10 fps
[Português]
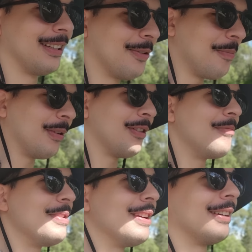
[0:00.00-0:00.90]
A culpa não é
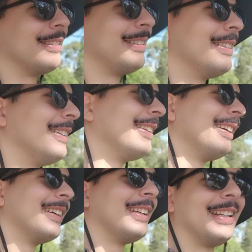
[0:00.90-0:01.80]
minha.
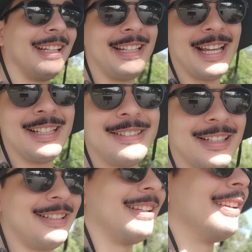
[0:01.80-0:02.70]
E é isso,
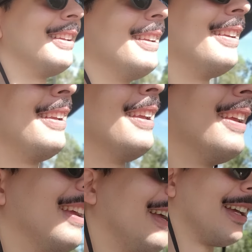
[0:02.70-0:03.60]
gente.
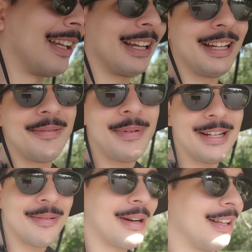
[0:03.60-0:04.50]
Que grande beijo e
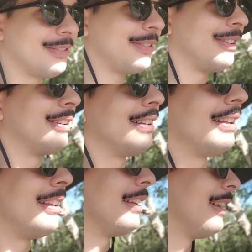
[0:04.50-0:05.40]
abraço.
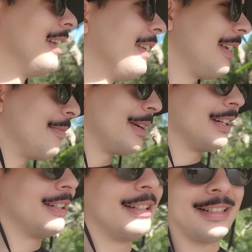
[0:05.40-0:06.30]
Até
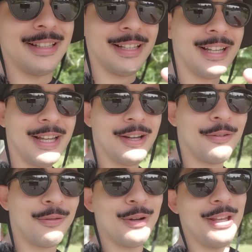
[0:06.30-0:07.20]
amanhã.
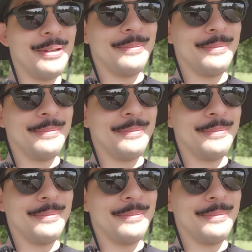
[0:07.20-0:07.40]
Fui.